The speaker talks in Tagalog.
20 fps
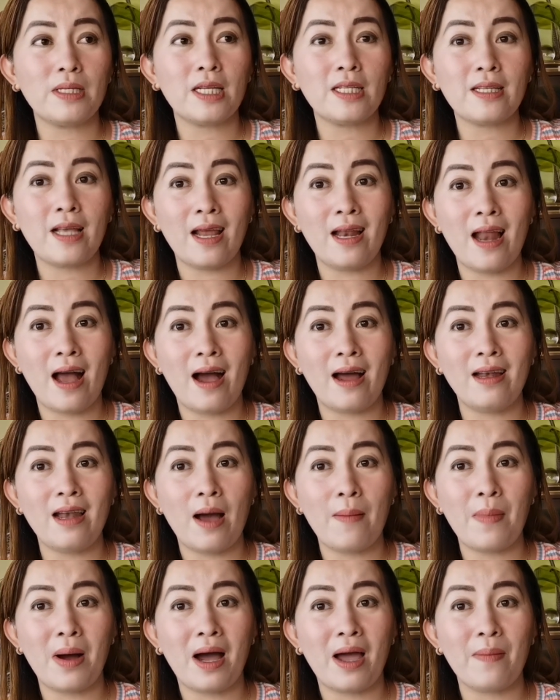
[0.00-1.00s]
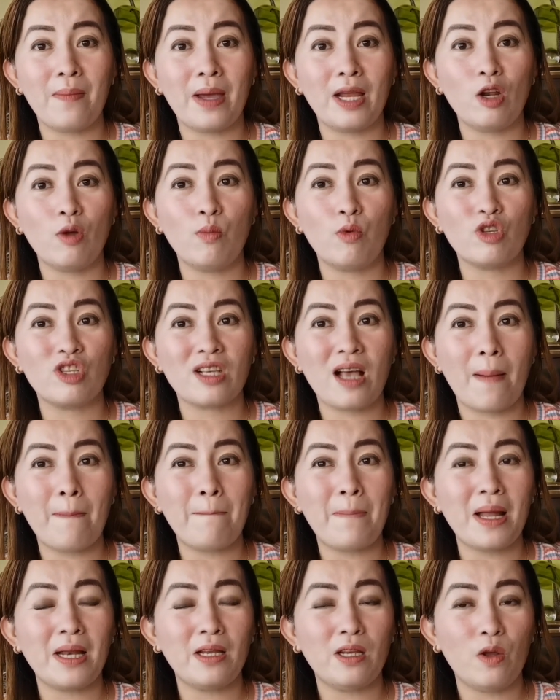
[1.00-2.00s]
basta't kailangan lamang ay may lubos kang
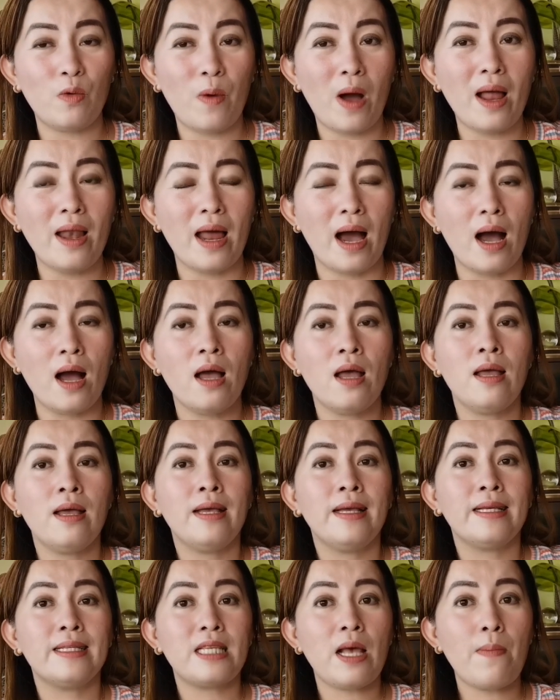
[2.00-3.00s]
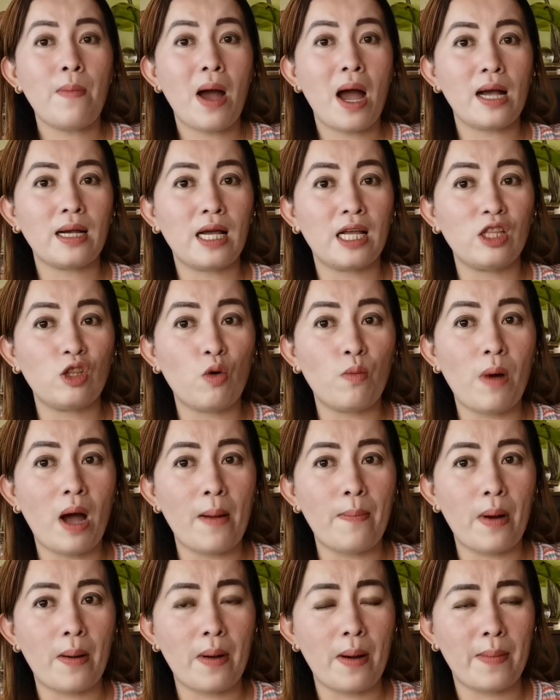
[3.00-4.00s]
paniniwala sa mga ganitong
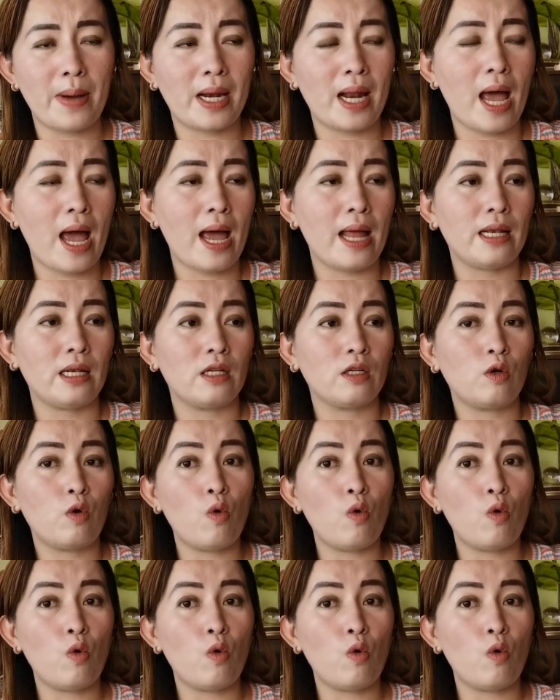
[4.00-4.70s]
mga pamamaraan.